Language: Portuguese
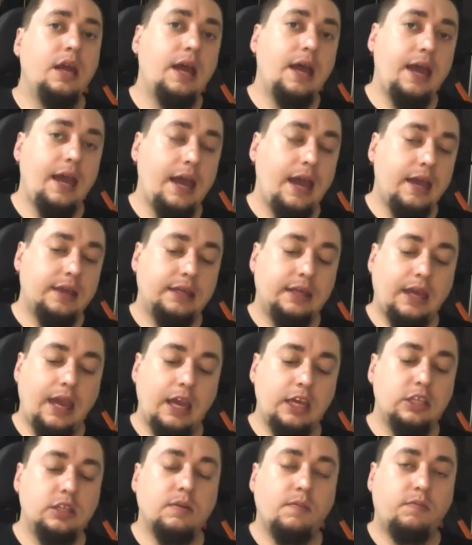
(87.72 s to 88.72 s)
É,
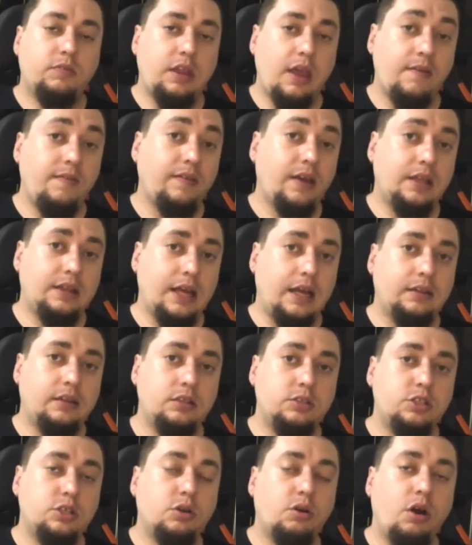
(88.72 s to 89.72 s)
quem teve a
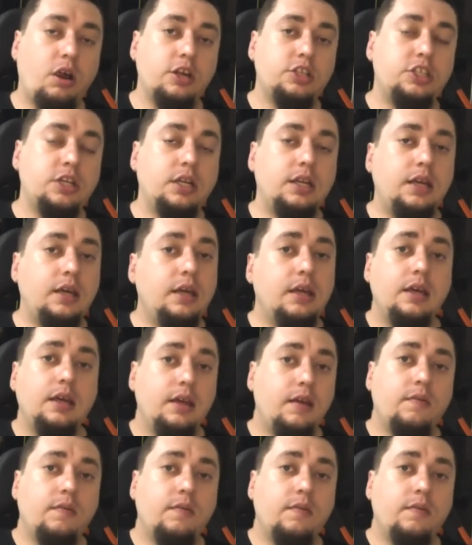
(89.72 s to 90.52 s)
data de corte ali